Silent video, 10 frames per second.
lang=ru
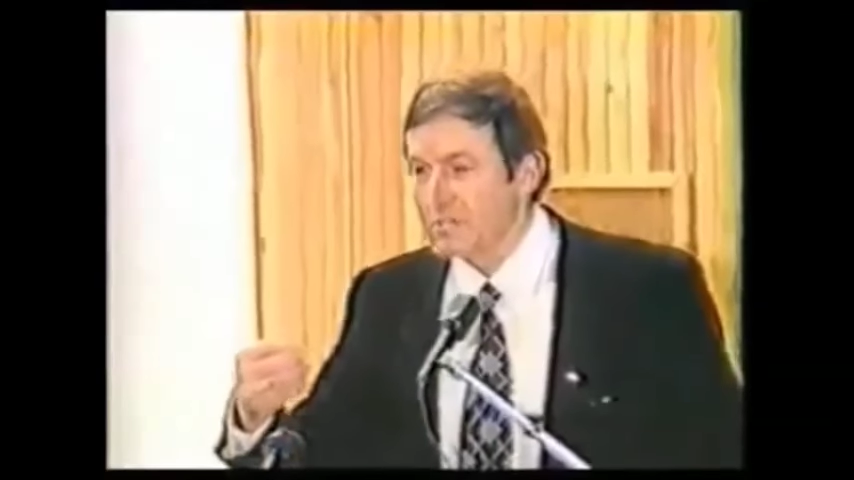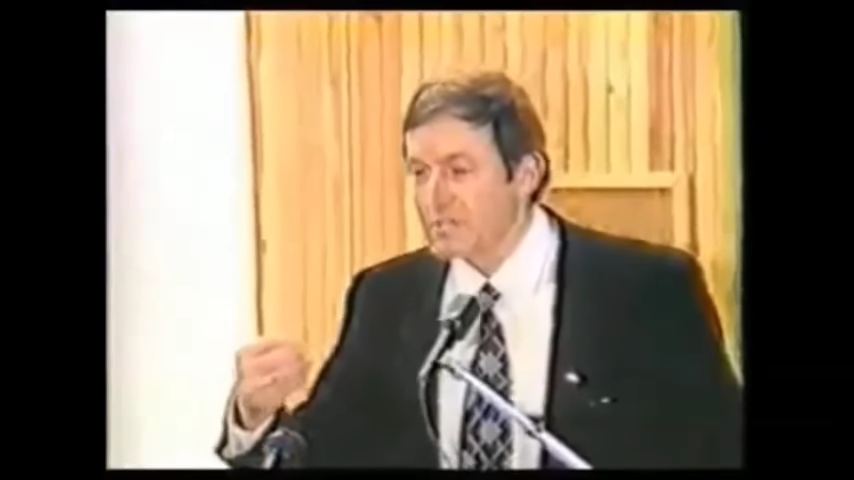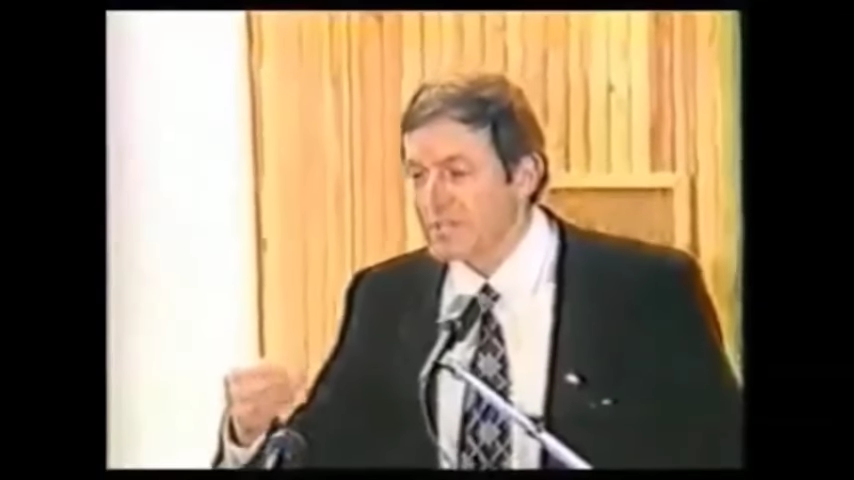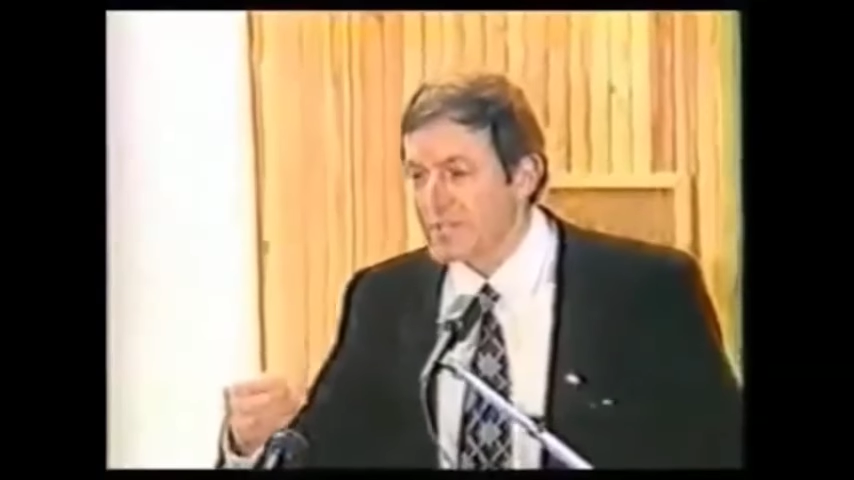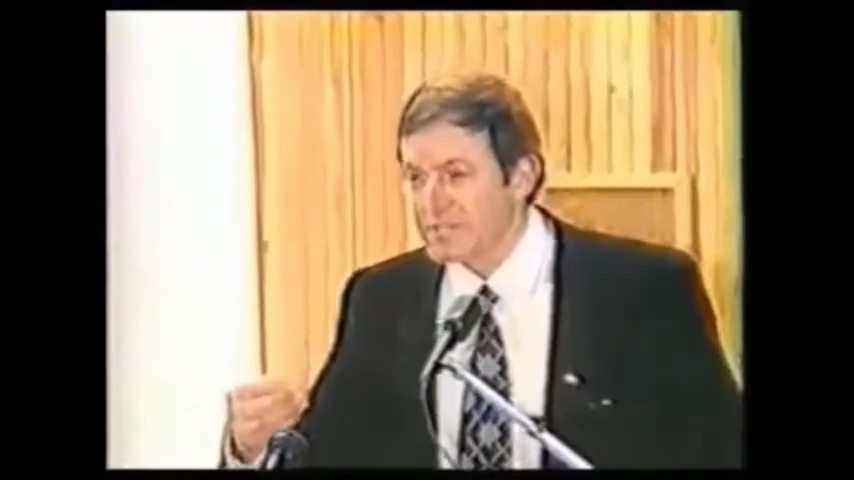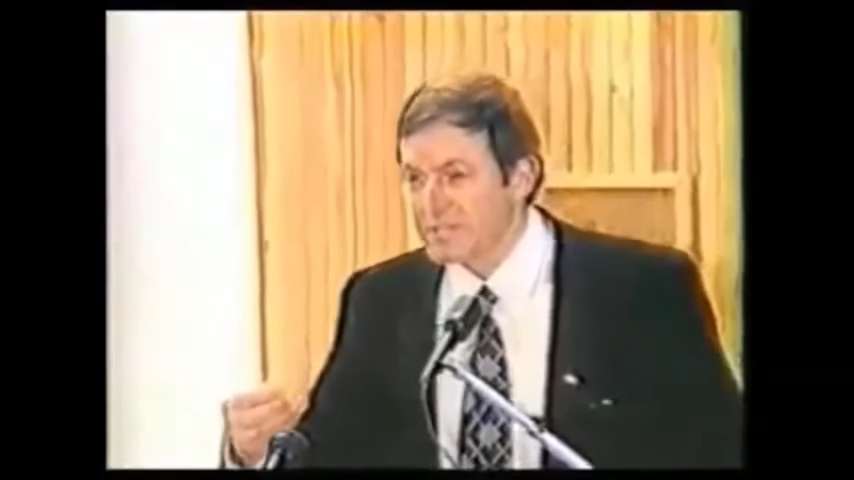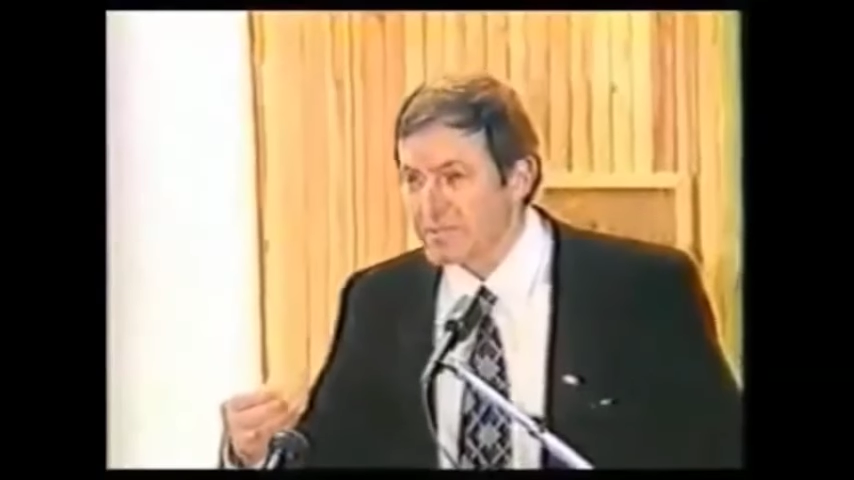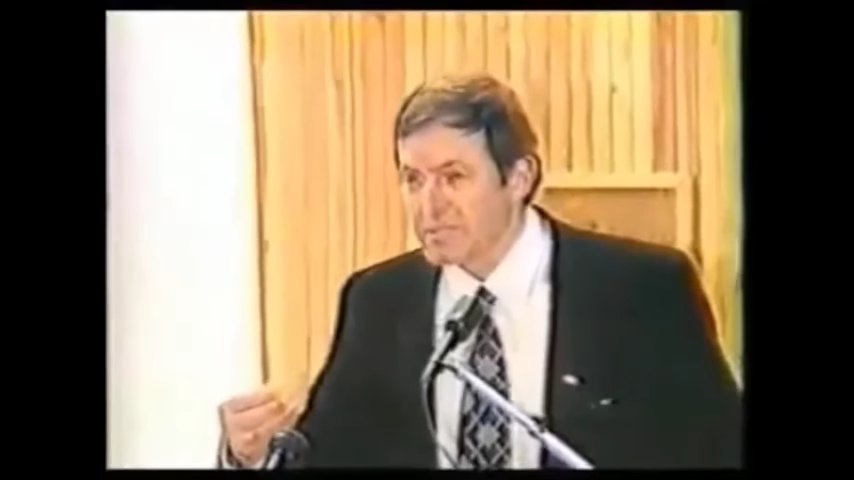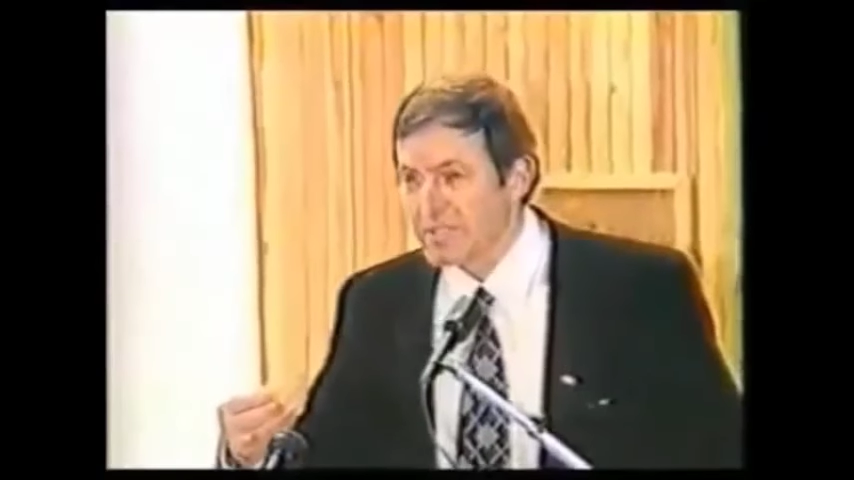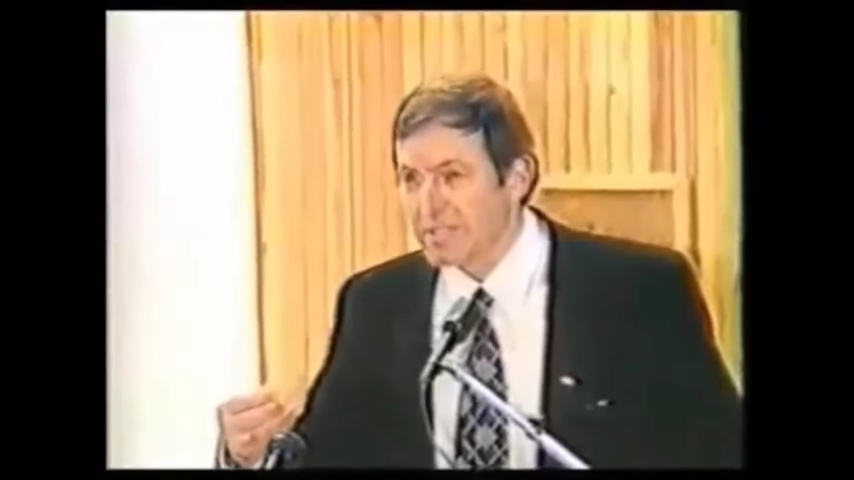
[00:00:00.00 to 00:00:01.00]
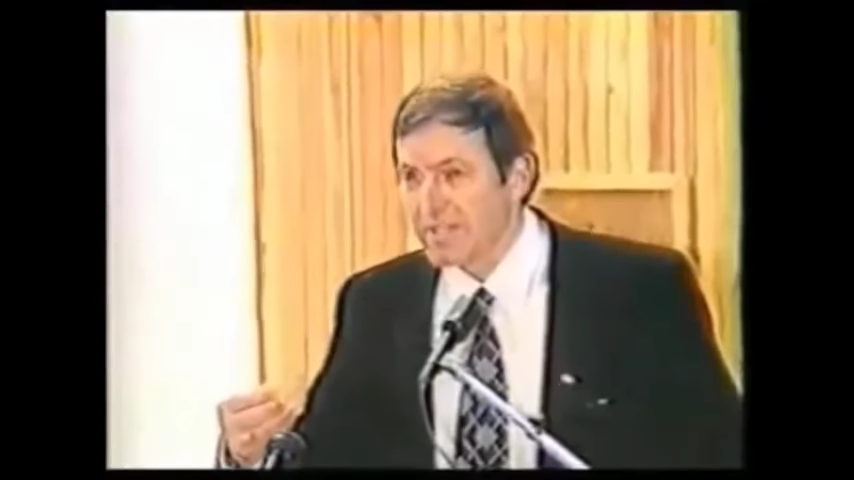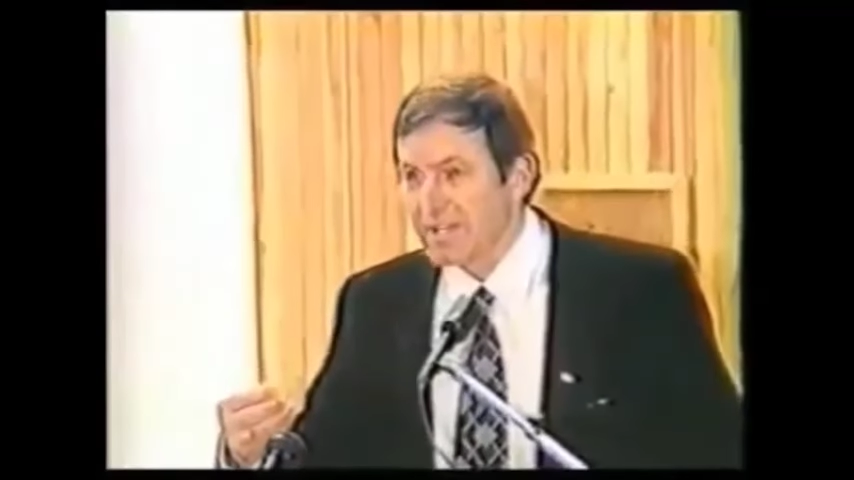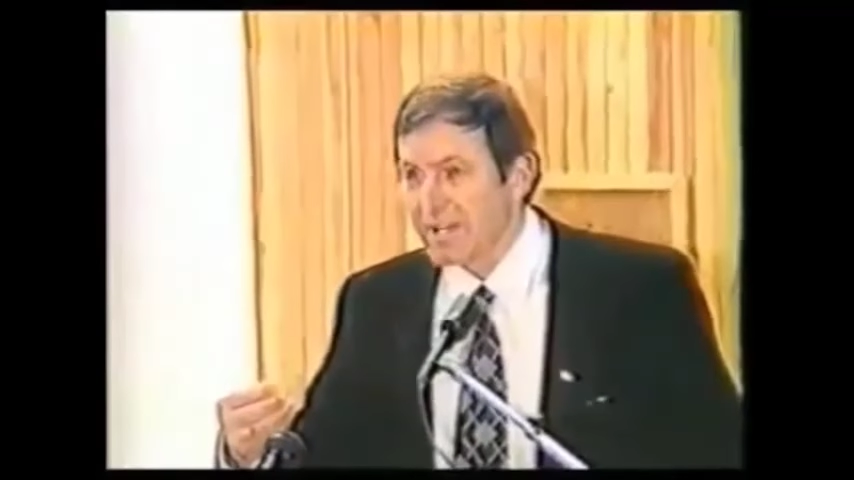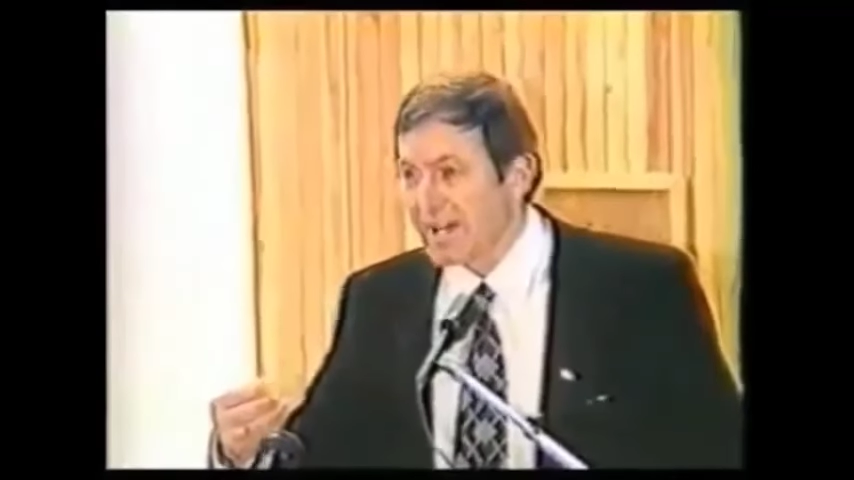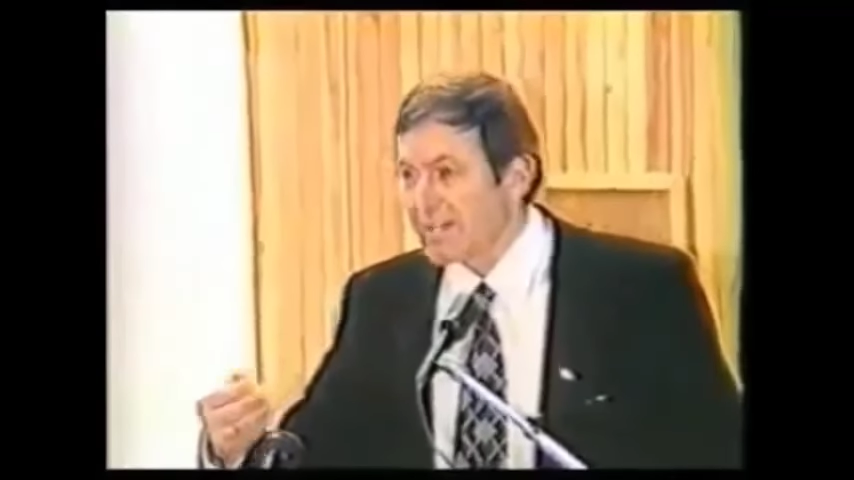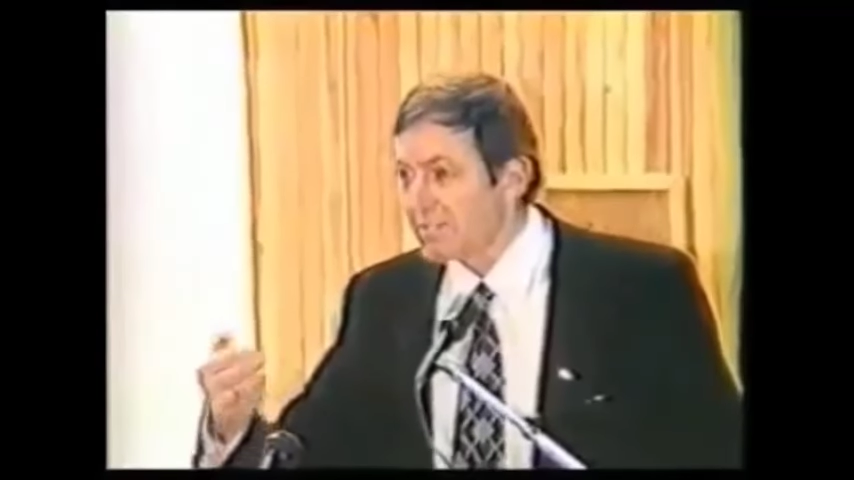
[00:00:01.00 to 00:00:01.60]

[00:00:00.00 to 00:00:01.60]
что они их прекрасно написали,